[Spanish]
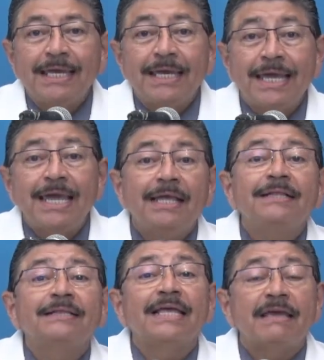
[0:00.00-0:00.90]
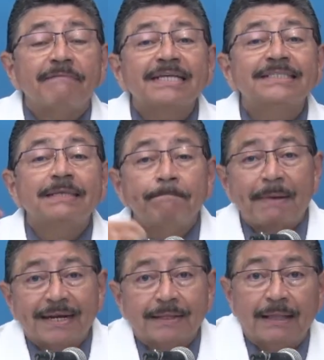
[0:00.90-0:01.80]
y te llevaste
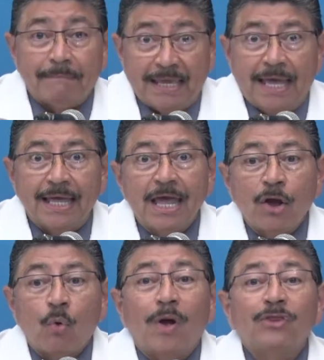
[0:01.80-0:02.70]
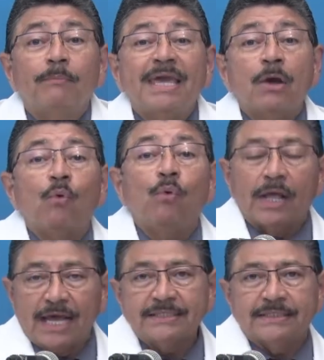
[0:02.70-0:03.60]
parte mía cuando me
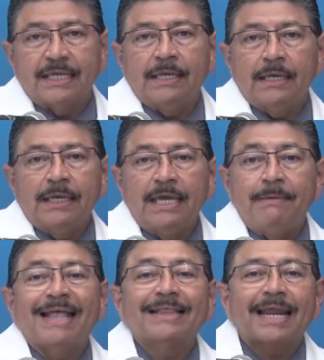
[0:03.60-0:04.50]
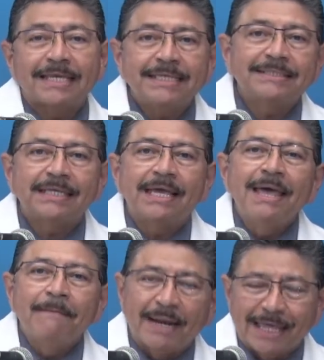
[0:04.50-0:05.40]
inculcaste y me atrajiste
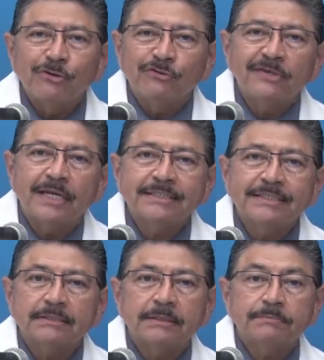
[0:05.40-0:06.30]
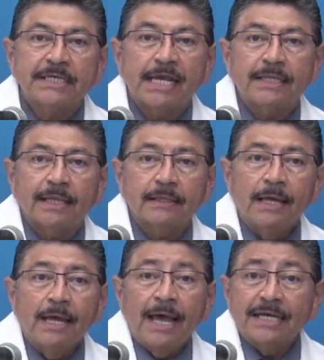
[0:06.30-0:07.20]
para que yo hiciera esta especialidad.
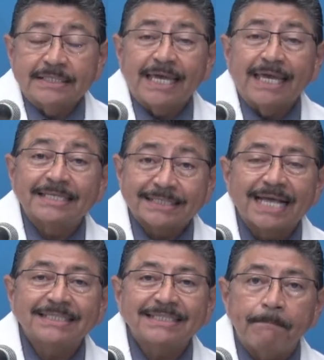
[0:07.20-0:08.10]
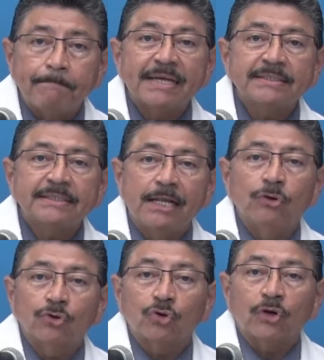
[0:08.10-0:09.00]
Así que descanse en paz el
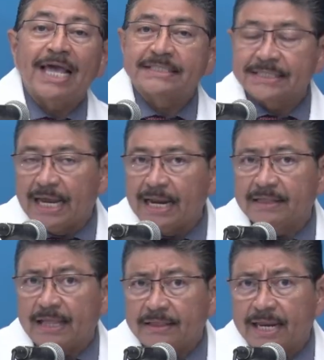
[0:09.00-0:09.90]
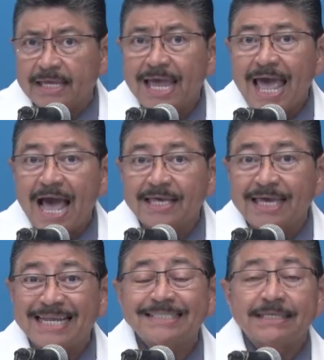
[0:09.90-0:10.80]
doctor Escalante Trey, a
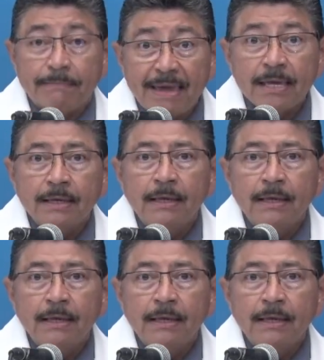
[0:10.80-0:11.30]
quien estimé,